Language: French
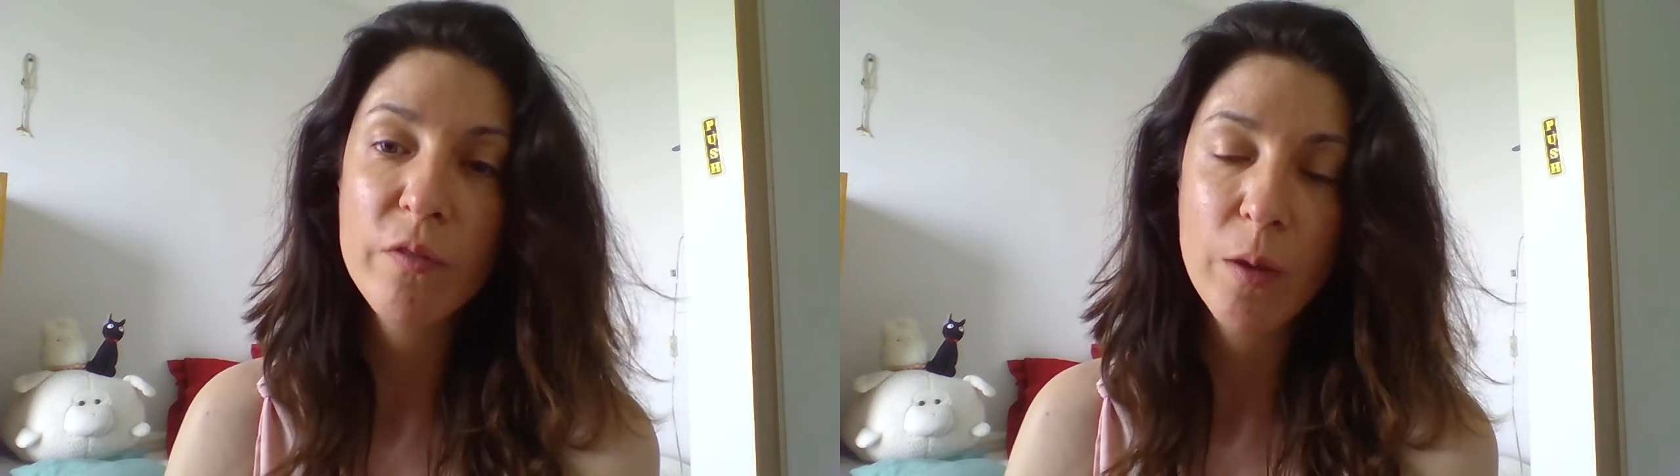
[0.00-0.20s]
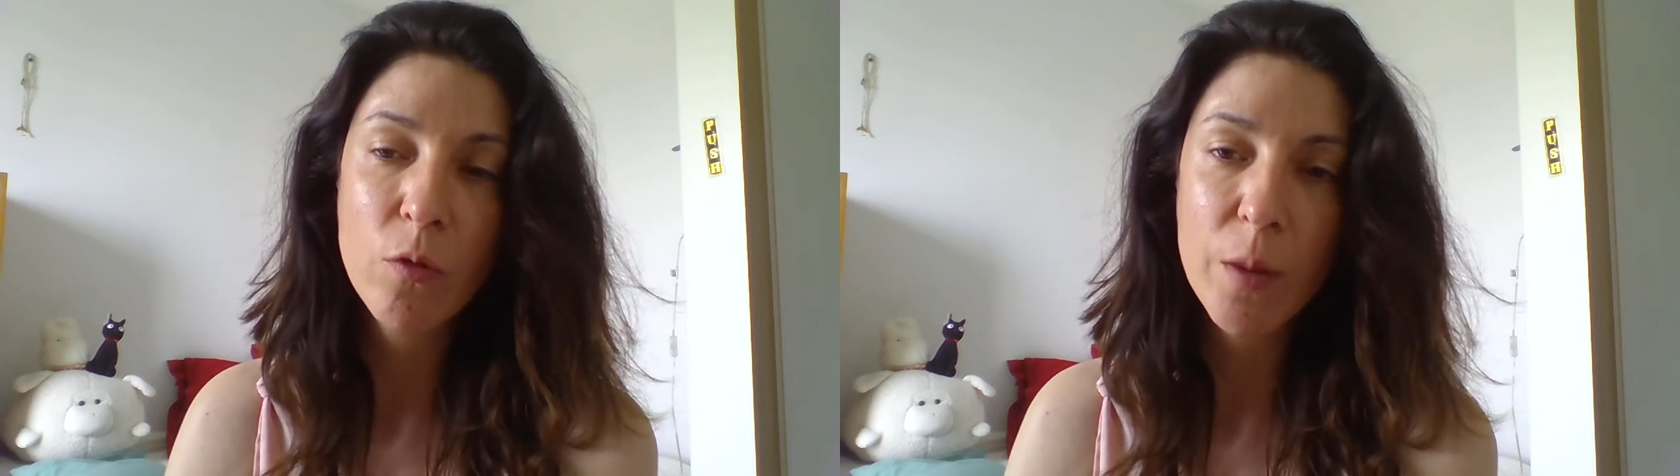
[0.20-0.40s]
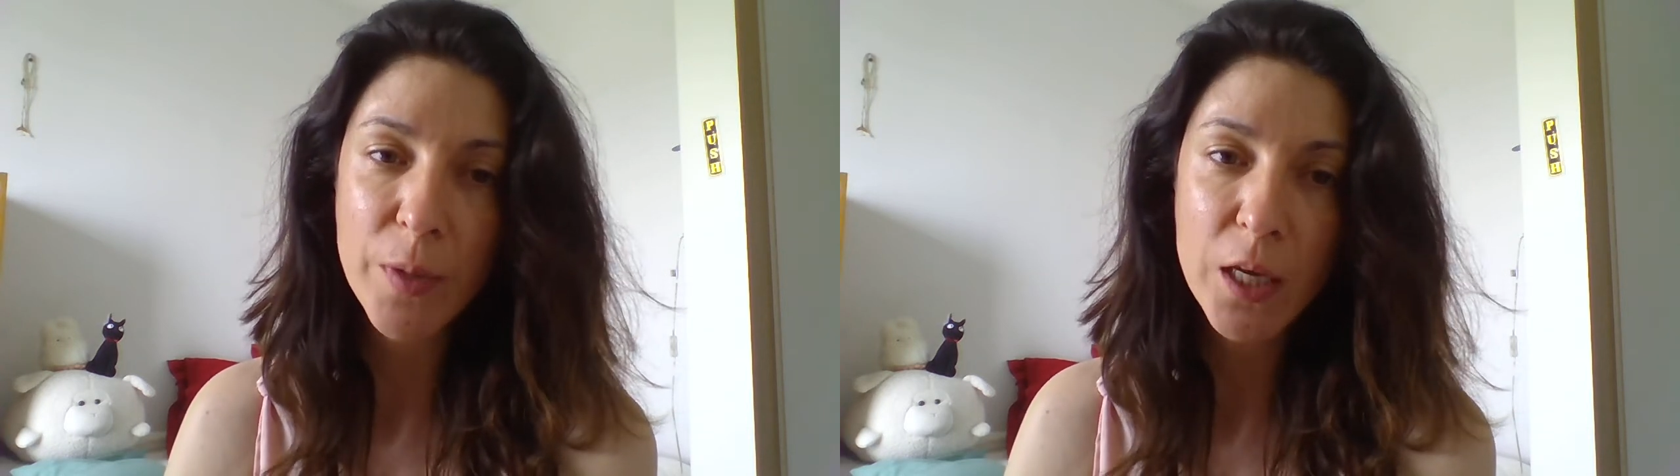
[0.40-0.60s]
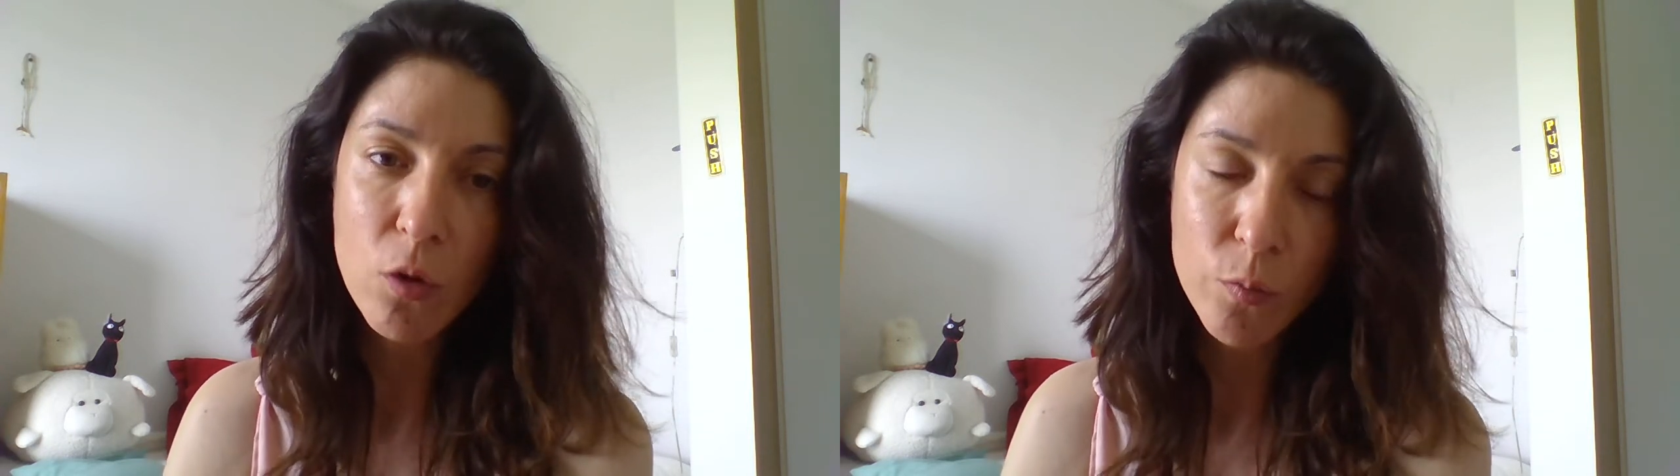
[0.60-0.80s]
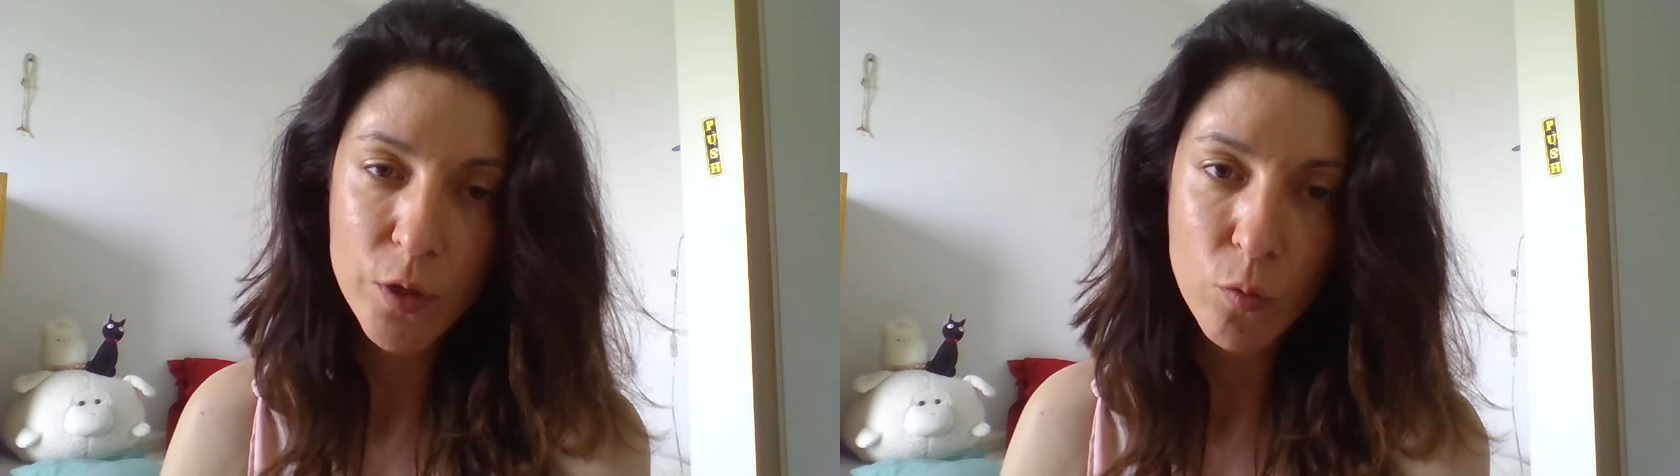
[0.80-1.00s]
vraiment à prix
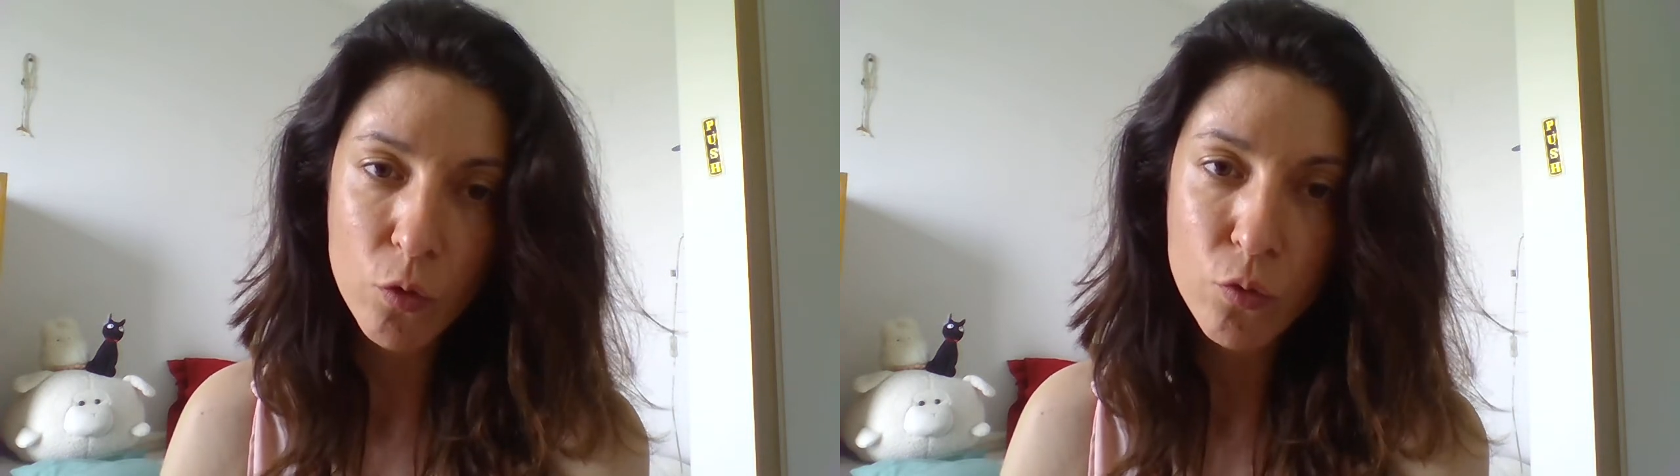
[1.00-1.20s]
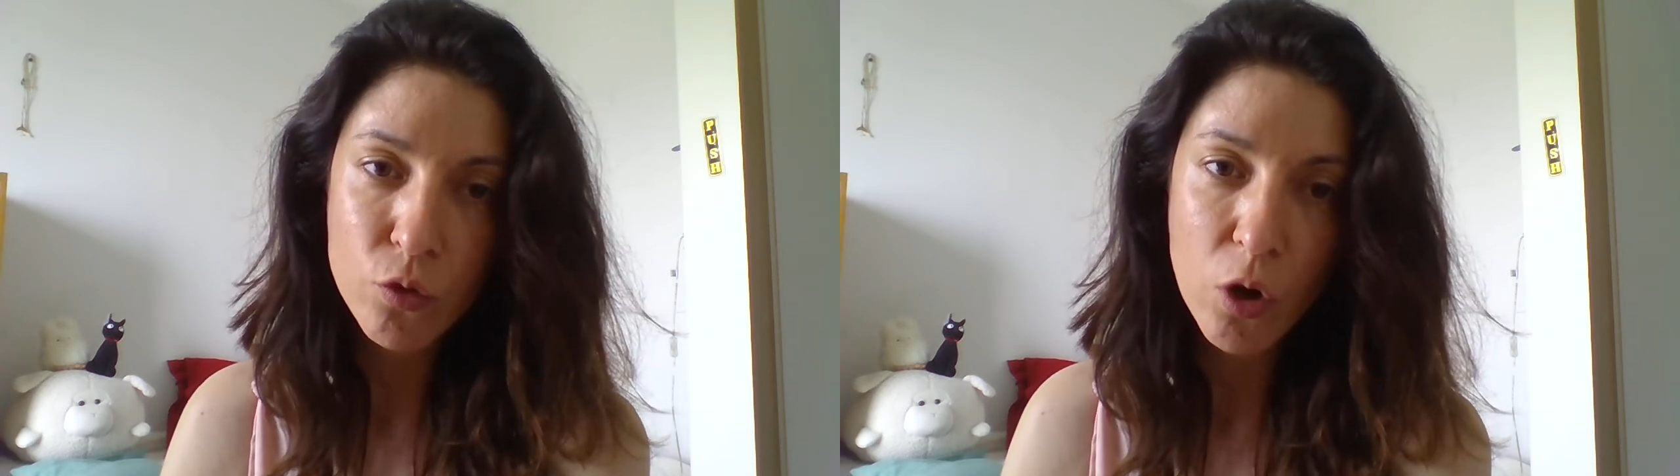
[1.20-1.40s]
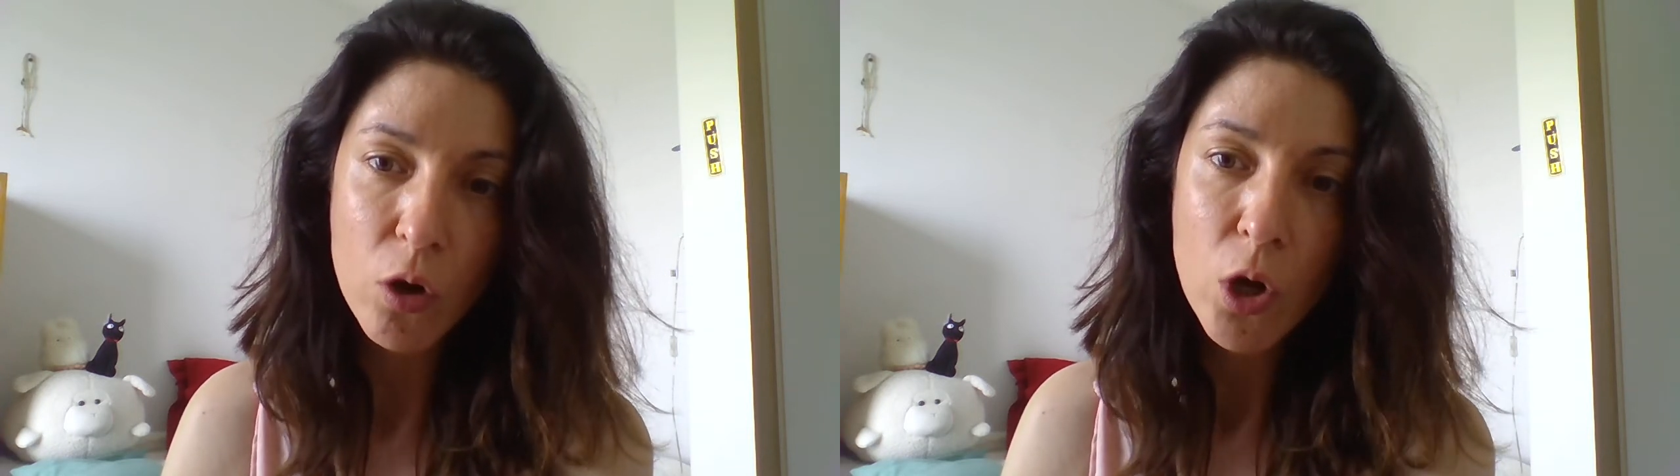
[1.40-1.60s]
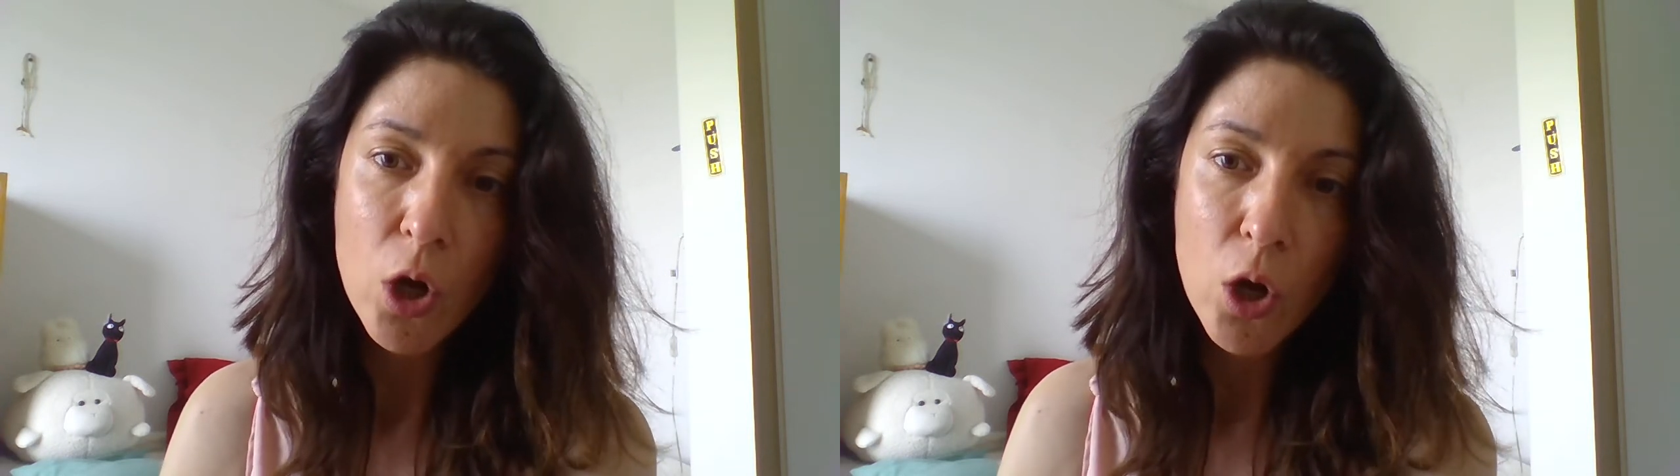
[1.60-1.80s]
complètement complètement coûtant